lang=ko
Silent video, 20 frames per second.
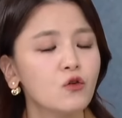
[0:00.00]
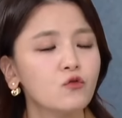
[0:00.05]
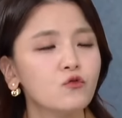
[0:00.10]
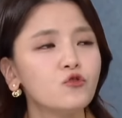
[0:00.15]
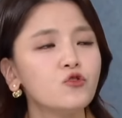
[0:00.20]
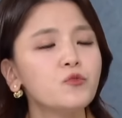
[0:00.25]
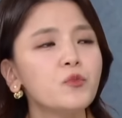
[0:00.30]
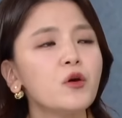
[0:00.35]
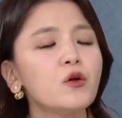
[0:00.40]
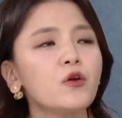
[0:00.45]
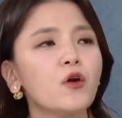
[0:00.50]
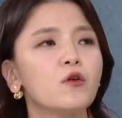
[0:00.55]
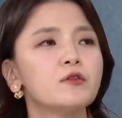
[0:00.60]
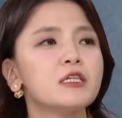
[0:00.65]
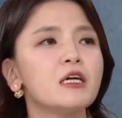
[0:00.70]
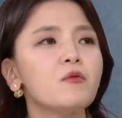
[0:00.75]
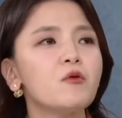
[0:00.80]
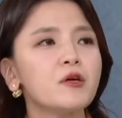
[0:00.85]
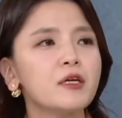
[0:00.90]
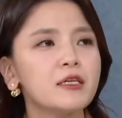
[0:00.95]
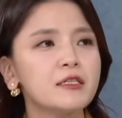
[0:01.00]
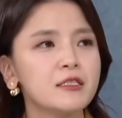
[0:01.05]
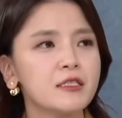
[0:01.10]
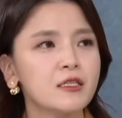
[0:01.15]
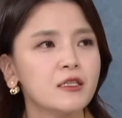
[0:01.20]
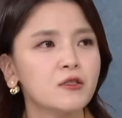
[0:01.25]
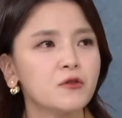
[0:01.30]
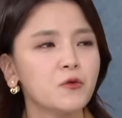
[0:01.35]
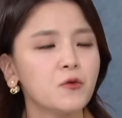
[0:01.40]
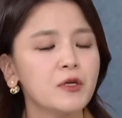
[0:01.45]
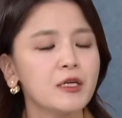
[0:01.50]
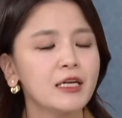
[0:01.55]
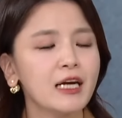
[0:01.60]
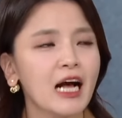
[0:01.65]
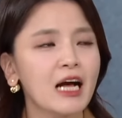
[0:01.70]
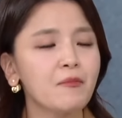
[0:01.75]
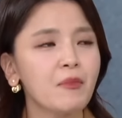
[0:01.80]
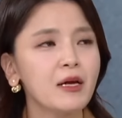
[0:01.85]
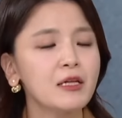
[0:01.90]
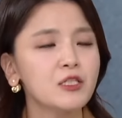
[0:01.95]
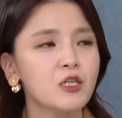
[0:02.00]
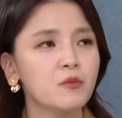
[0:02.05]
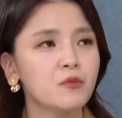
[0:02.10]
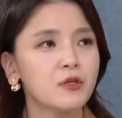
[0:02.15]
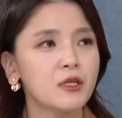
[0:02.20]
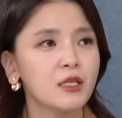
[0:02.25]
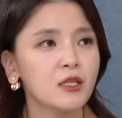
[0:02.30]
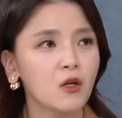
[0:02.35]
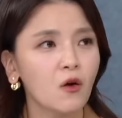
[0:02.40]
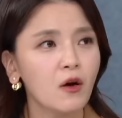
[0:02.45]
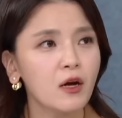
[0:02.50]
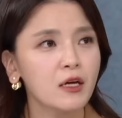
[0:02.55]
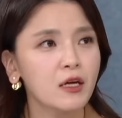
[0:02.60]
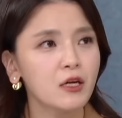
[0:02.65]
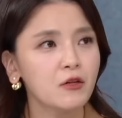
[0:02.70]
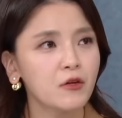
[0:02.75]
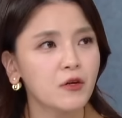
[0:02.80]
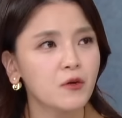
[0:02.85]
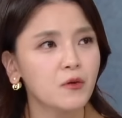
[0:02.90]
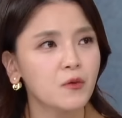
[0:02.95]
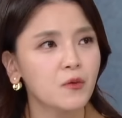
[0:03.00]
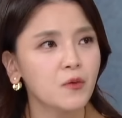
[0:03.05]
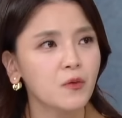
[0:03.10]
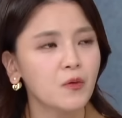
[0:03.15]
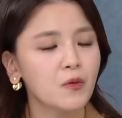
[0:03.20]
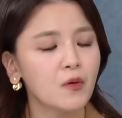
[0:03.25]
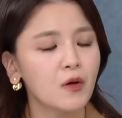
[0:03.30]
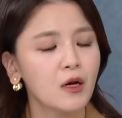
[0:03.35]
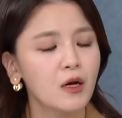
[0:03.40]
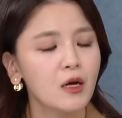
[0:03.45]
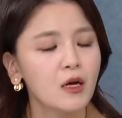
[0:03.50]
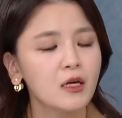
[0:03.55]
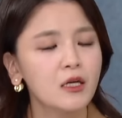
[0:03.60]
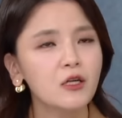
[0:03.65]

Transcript: 울며 겨자 먹기식으로 이 가맹점들이 떠안게 되었고,